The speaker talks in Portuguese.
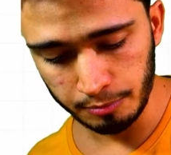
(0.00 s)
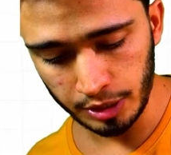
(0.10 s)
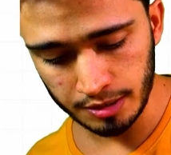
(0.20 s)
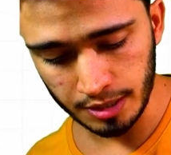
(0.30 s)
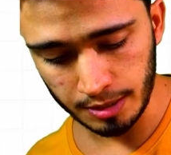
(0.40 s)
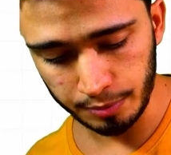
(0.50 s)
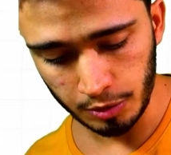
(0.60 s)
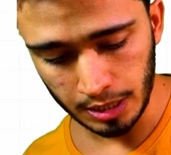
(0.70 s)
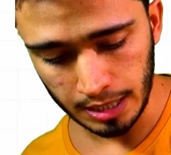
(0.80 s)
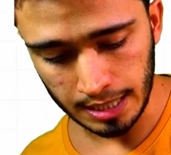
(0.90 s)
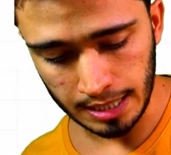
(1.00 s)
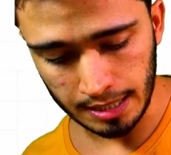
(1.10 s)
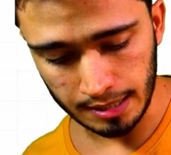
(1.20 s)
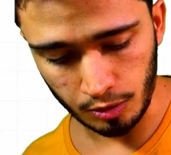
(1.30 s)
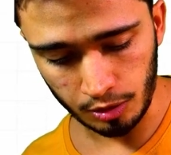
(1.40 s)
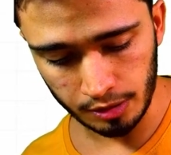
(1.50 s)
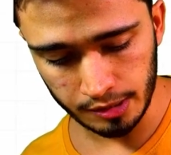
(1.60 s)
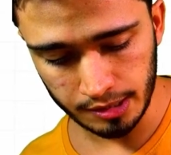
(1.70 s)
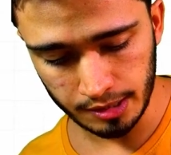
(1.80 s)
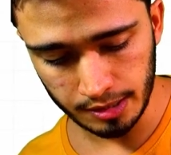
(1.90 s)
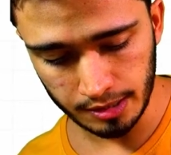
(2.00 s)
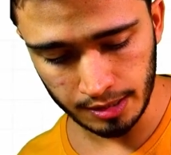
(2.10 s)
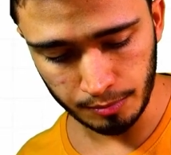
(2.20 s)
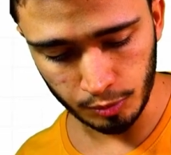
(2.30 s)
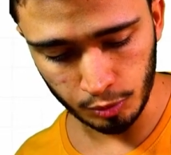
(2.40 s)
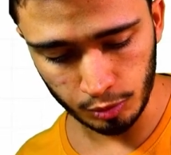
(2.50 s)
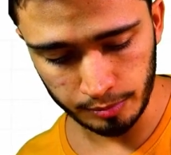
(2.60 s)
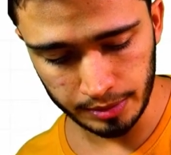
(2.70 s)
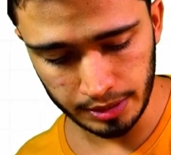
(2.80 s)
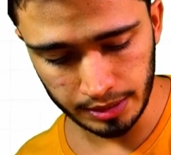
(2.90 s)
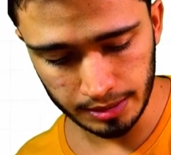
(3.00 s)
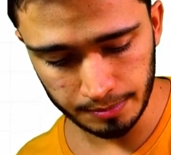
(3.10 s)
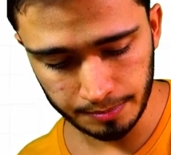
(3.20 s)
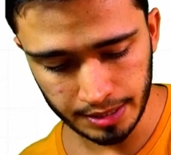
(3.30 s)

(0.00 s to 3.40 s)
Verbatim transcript: por exemplo, a oxihemoglobina